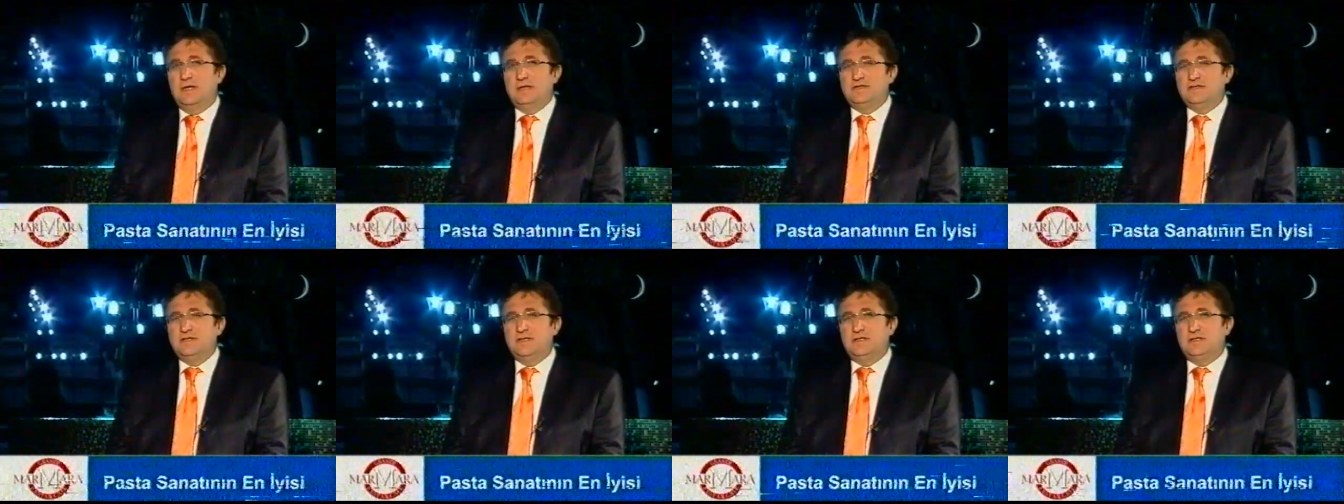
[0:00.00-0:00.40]

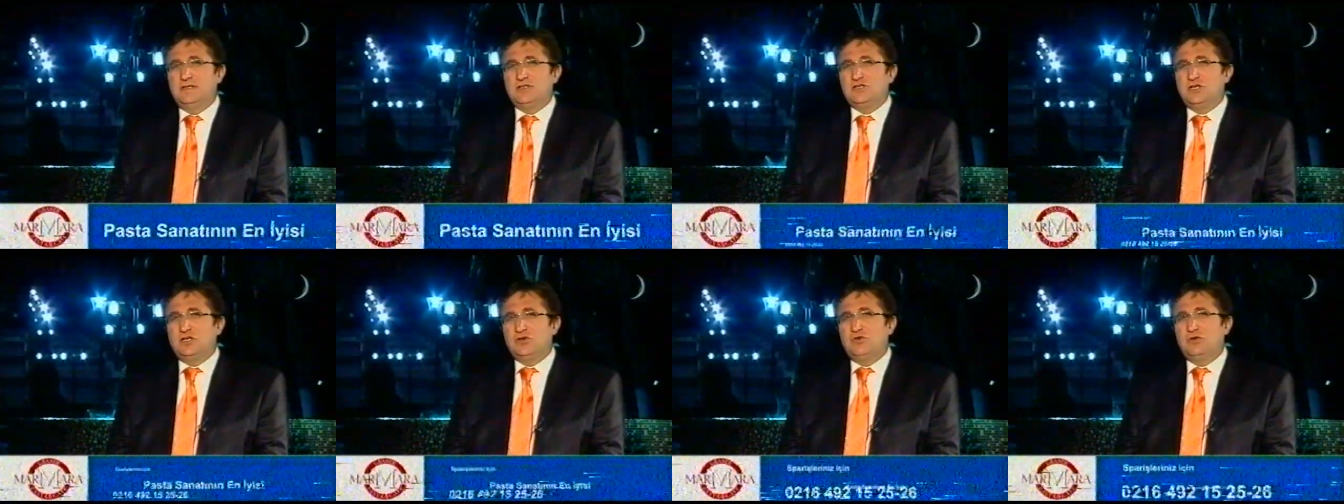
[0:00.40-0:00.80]
Kendisine
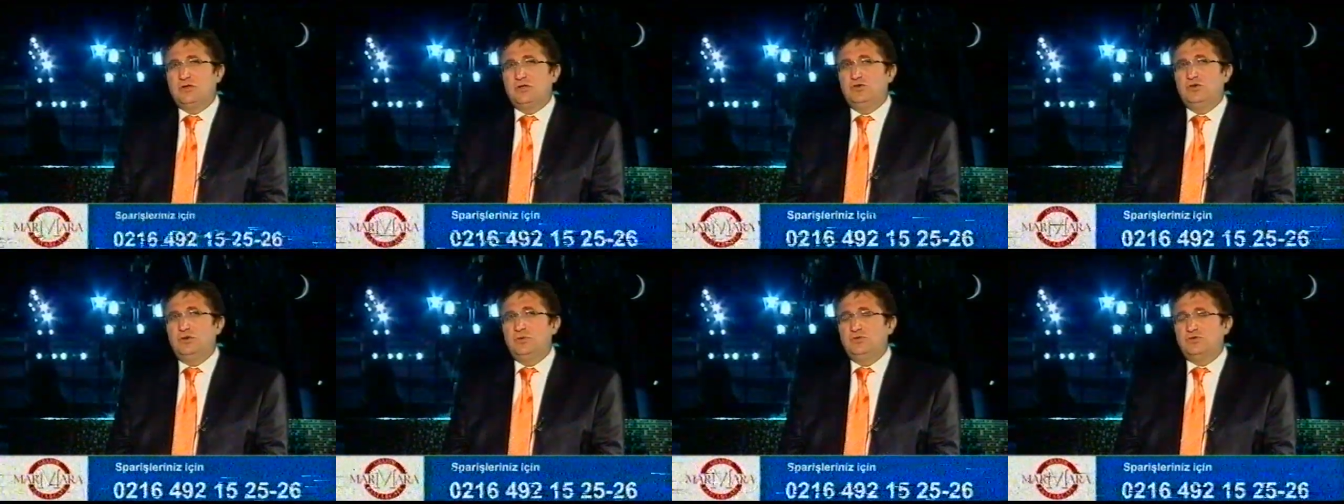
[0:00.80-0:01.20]
teşekkür
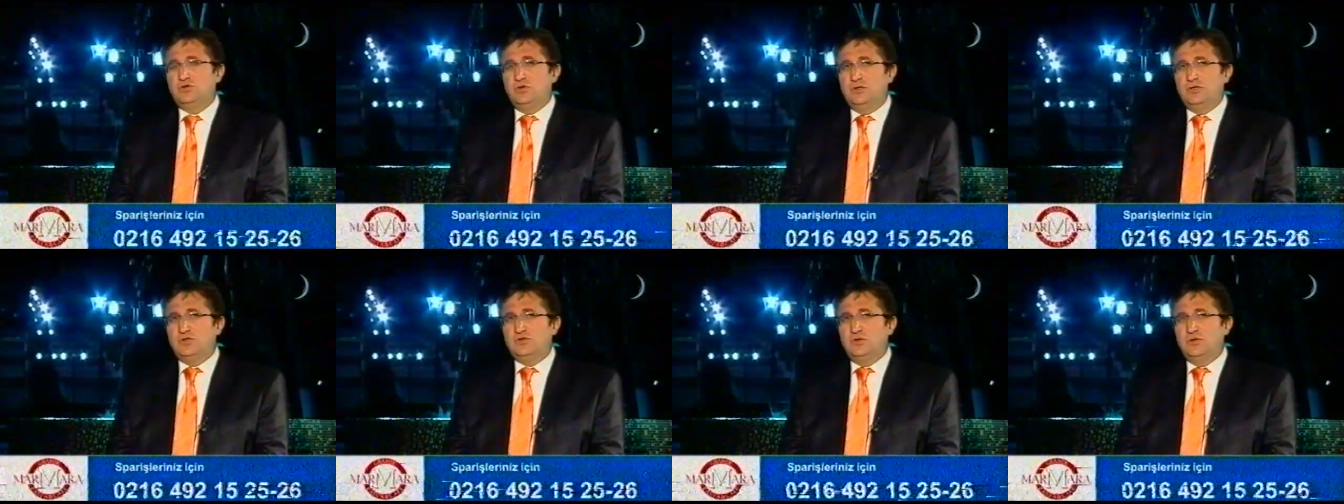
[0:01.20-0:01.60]
ediyorum.
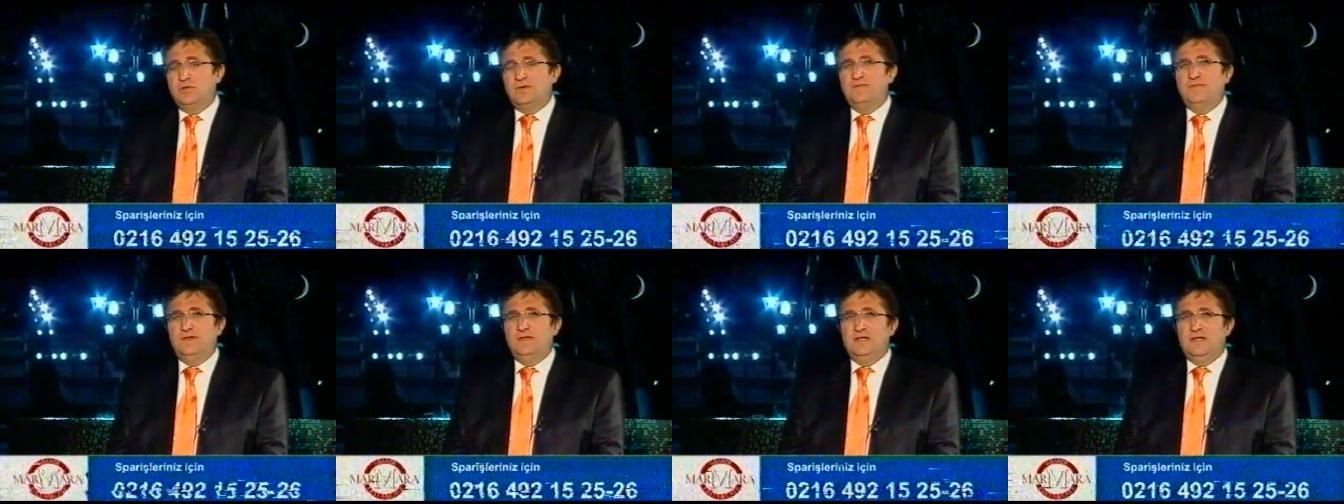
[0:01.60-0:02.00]
Şöyle
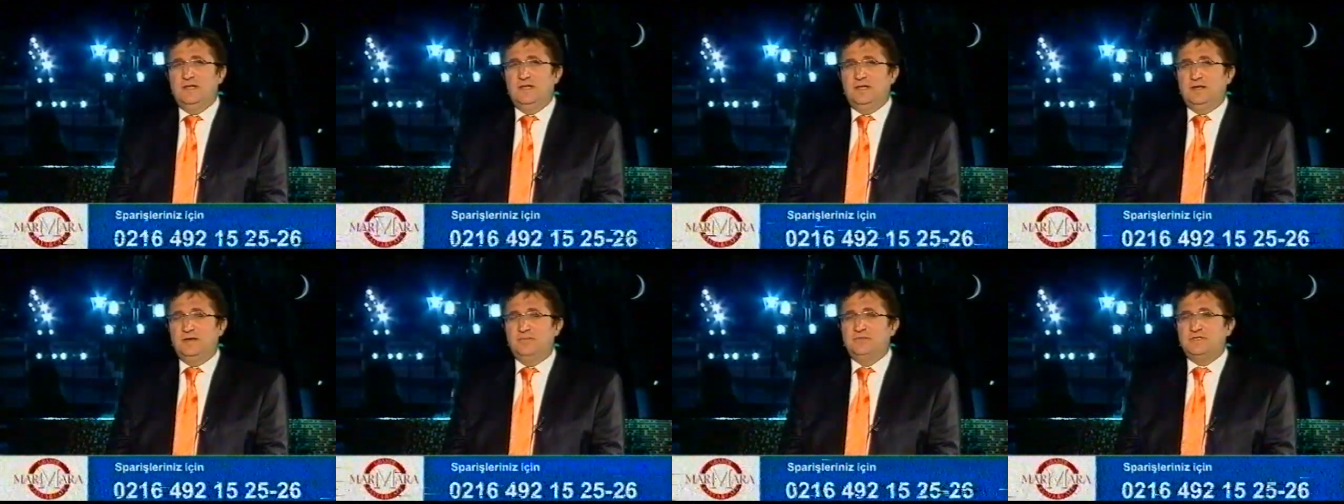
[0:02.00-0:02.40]
söyleyeyim.
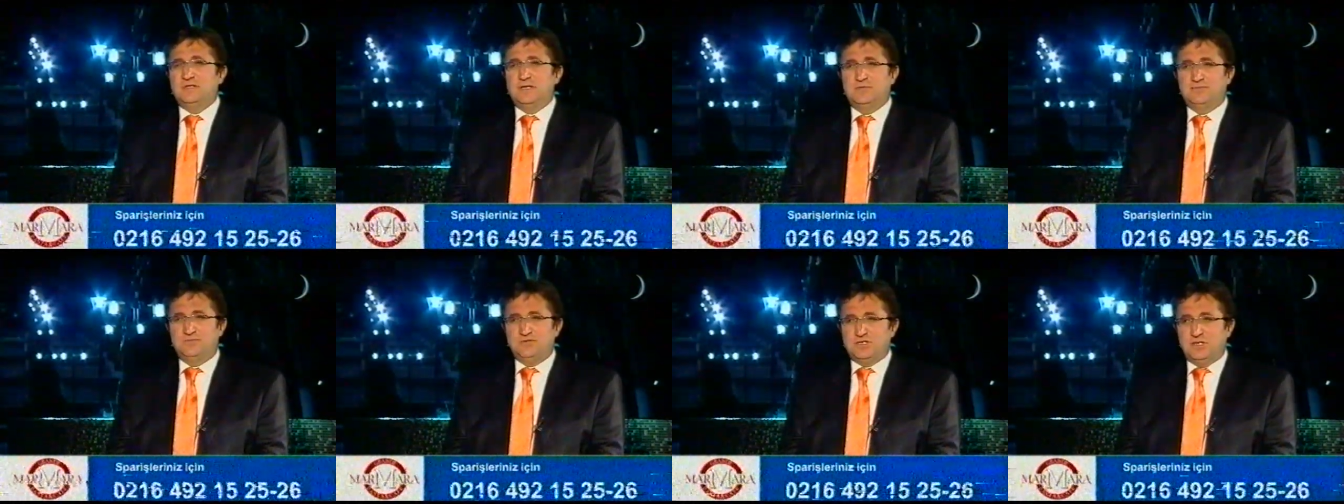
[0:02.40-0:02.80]
Villaların biz
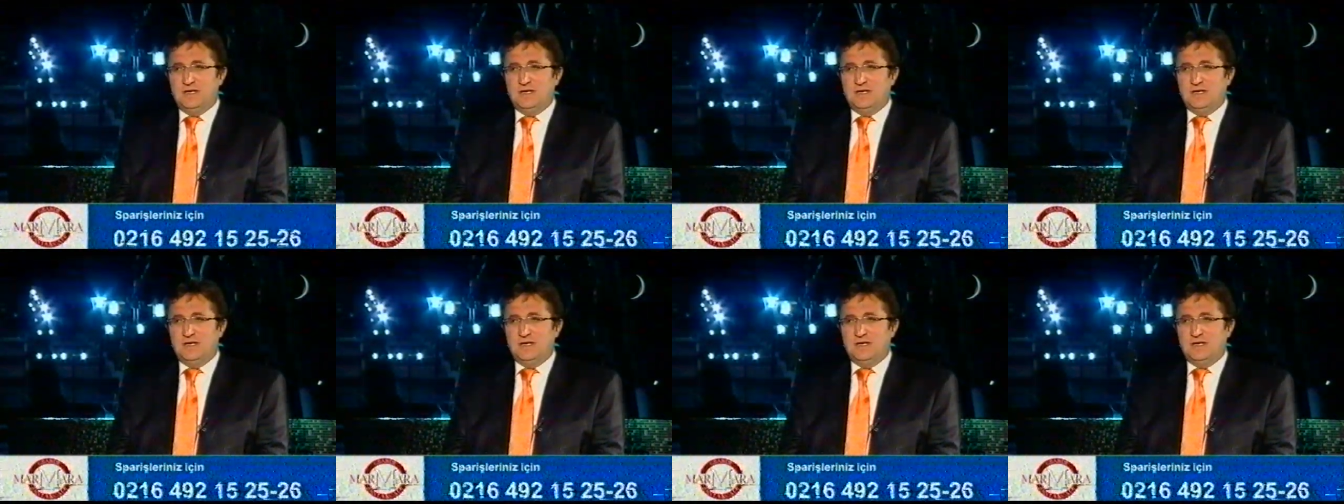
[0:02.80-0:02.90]
60